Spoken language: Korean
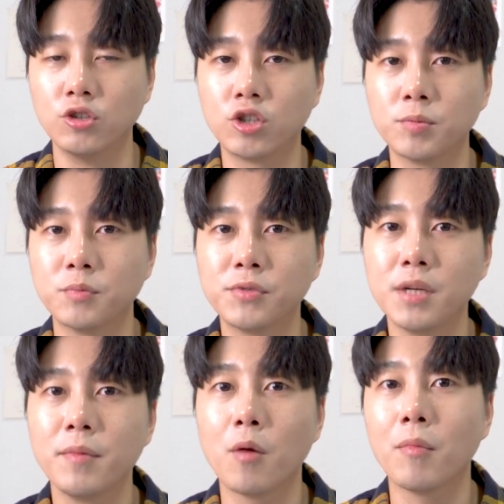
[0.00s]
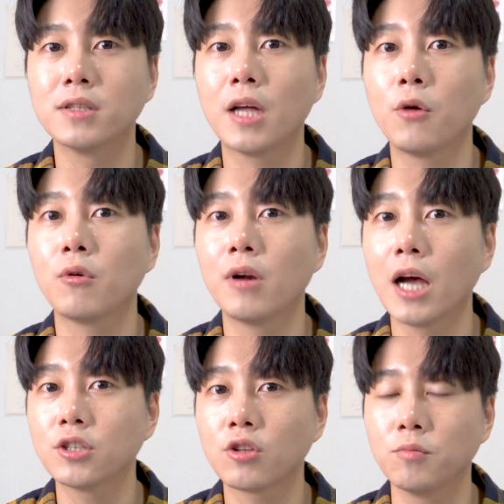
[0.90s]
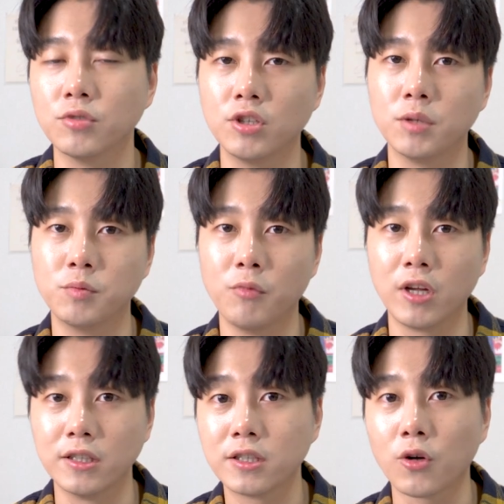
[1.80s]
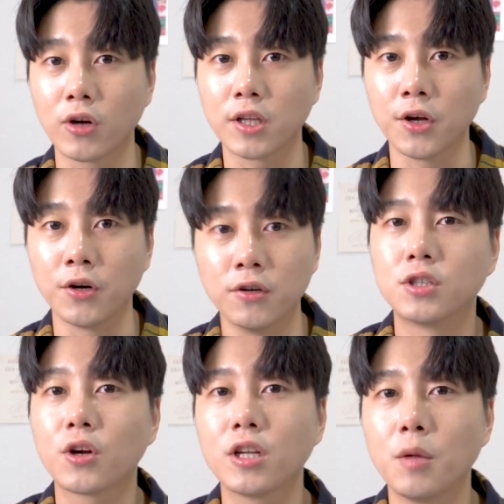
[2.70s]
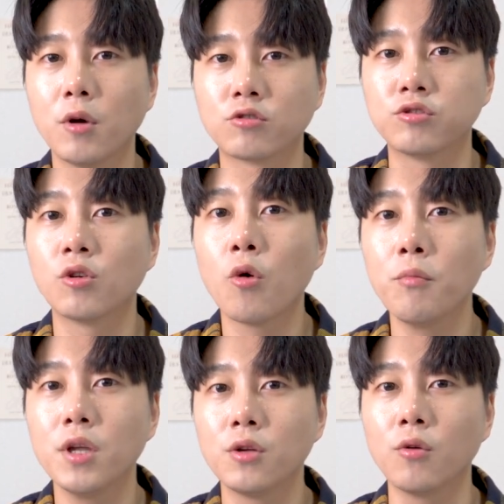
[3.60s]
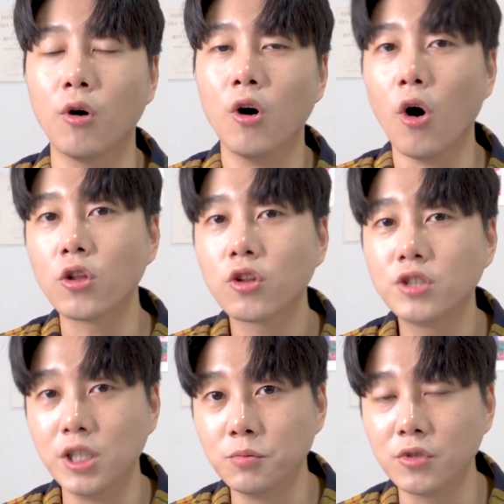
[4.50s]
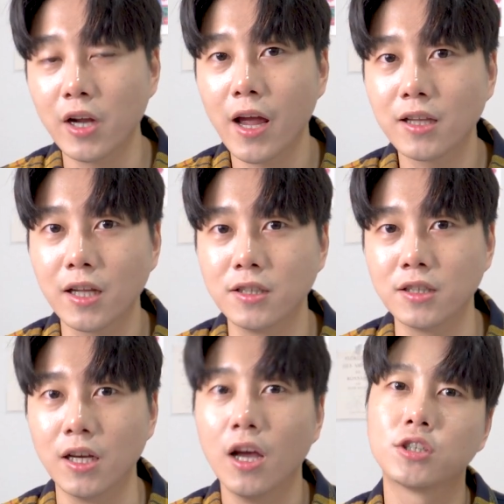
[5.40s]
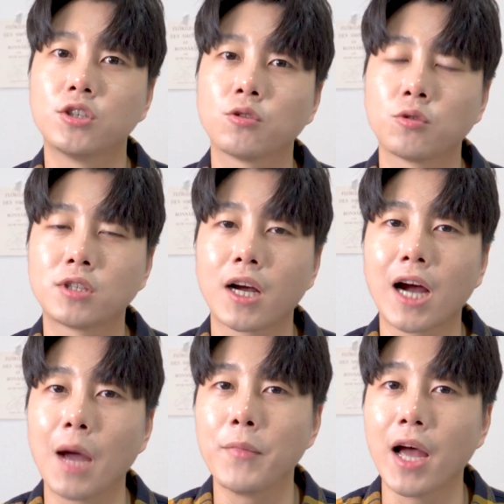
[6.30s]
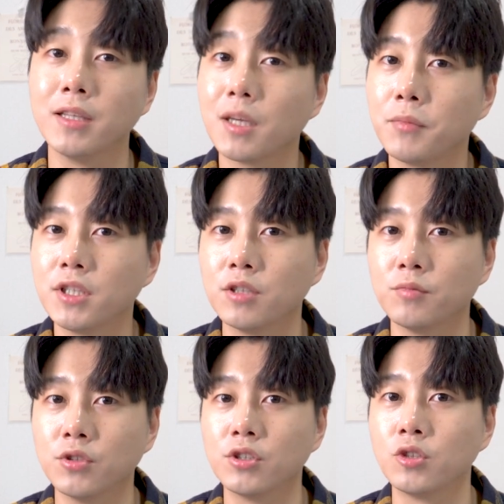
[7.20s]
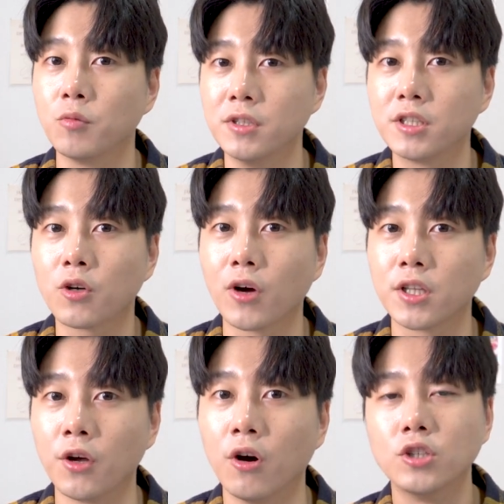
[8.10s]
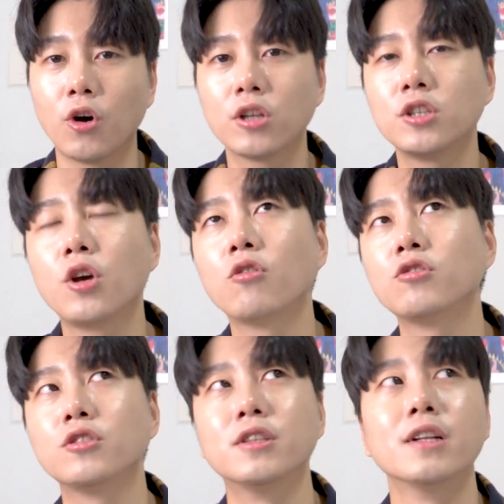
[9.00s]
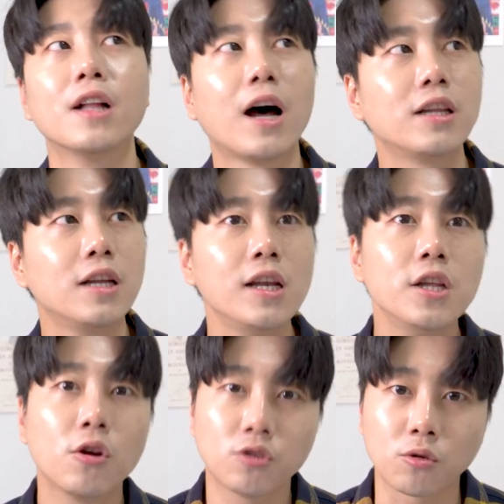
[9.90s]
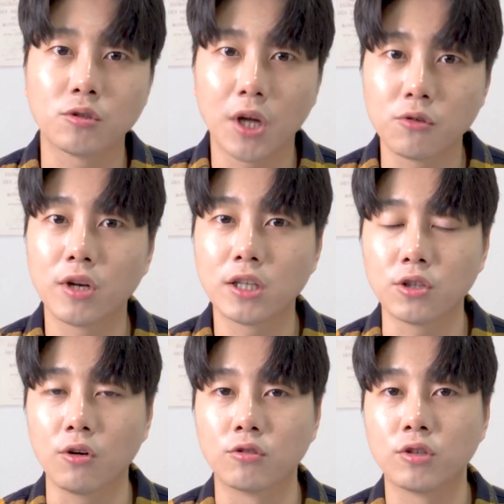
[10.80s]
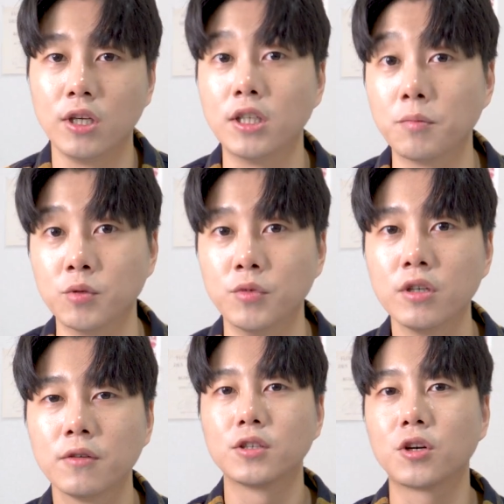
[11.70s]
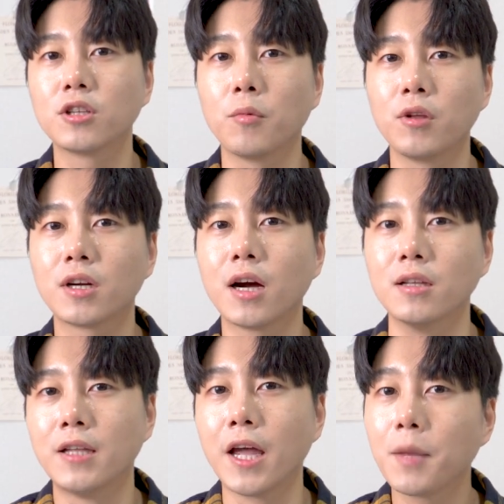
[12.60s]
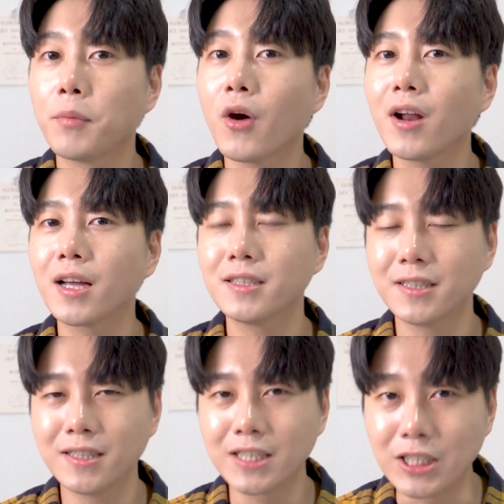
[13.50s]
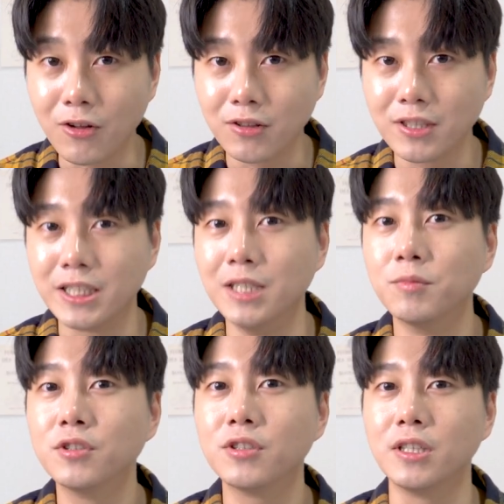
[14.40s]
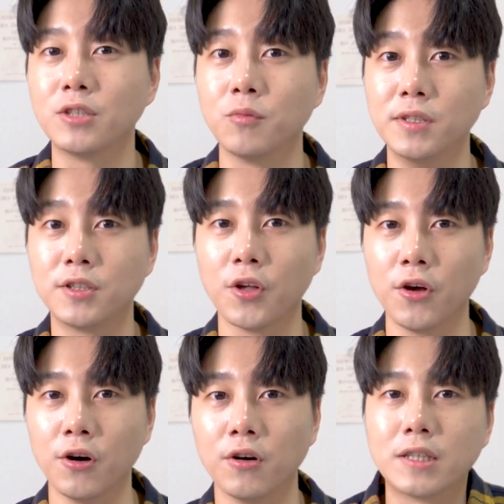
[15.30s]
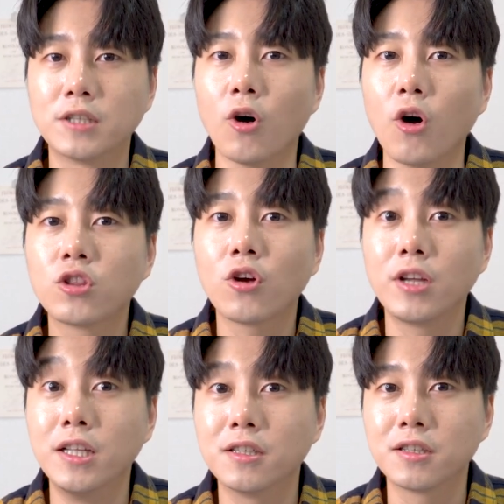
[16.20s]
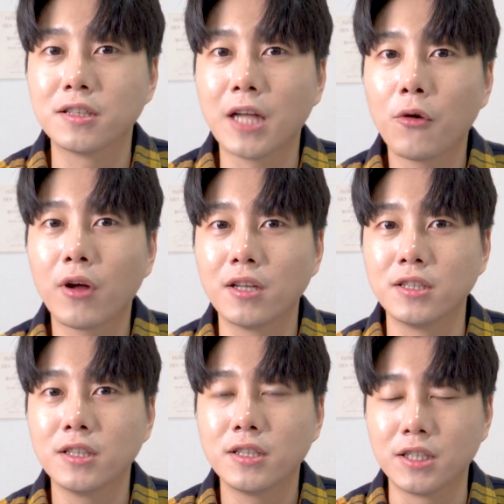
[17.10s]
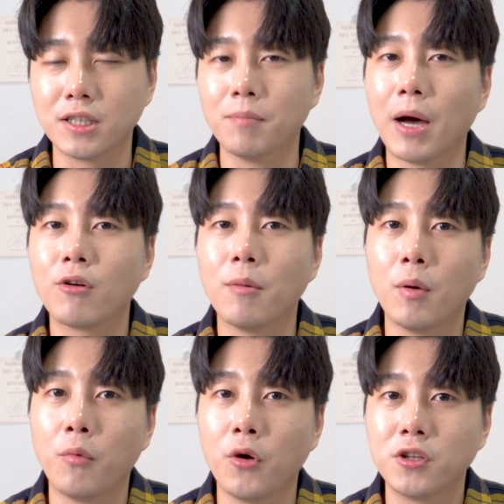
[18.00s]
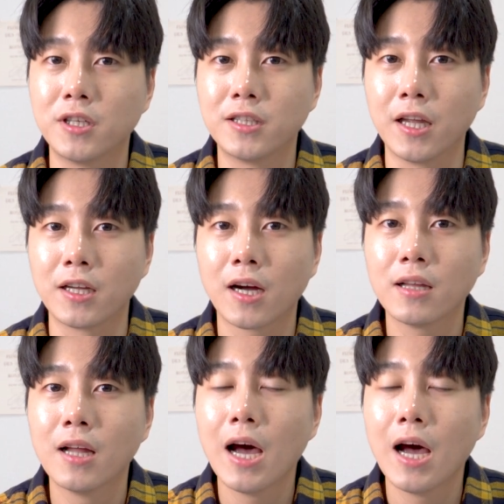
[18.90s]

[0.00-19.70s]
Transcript: 유튜브 프리미엄만 사용을 하셨던 분들이 분명히 있을 것 같아요. 그렇게 되면 구글 홈 미니로 어떤 질문을 해야 되는지 그거조차 감이 안 잡히시는 분들이 좀 있을 것 같아요. 저 같은 경우는 한 1, 2년 정도 사용을 했죠. 이 제품 제품을 그러다 보니까 되게 편하게 쓰는 그런 질문들이 좀 있어요 그래서 어떤 기능들을 사용하는지 지금 바로 한번 보여드릴 테니까